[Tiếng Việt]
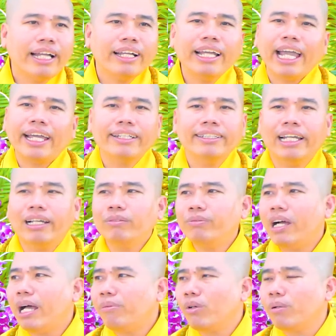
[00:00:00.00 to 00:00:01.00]
cả ngày
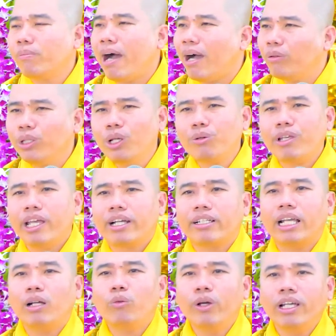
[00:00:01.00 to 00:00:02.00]
giảng pháp rồi bao nhiêu
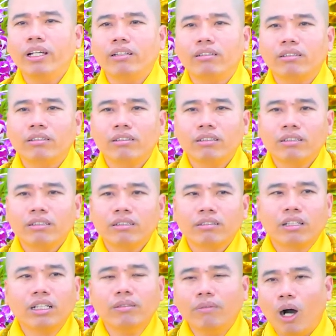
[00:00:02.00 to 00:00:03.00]
việc giải quyết?
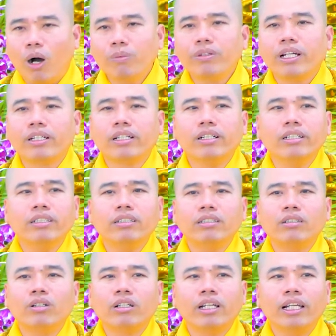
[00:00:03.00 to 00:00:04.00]
Từ 1 giờ rưỡi
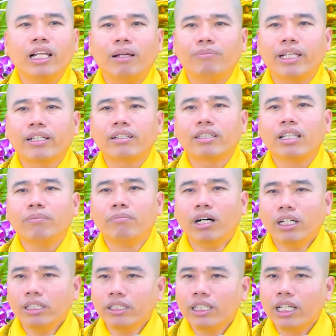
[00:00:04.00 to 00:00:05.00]
có khi làm việc tới
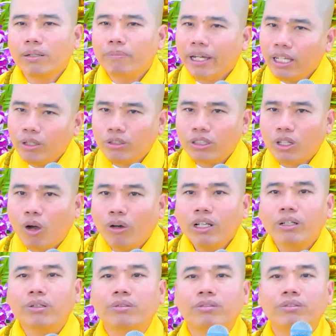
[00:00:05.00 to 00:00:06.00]
10 giờ mấy
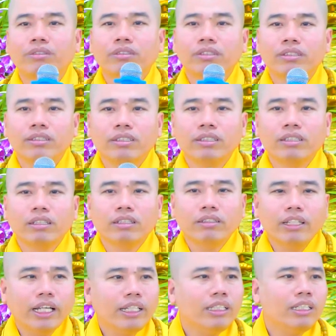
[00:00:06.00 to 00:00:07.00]
tối luôn.
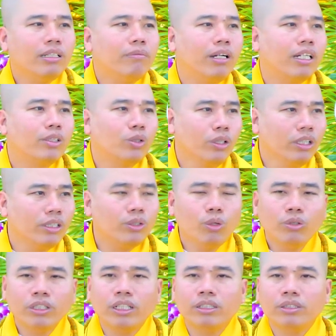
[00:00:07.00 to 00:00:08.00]
Vậy đó mà xuyên
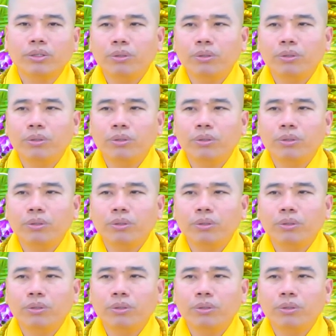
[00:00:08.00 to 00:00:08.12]
suốt.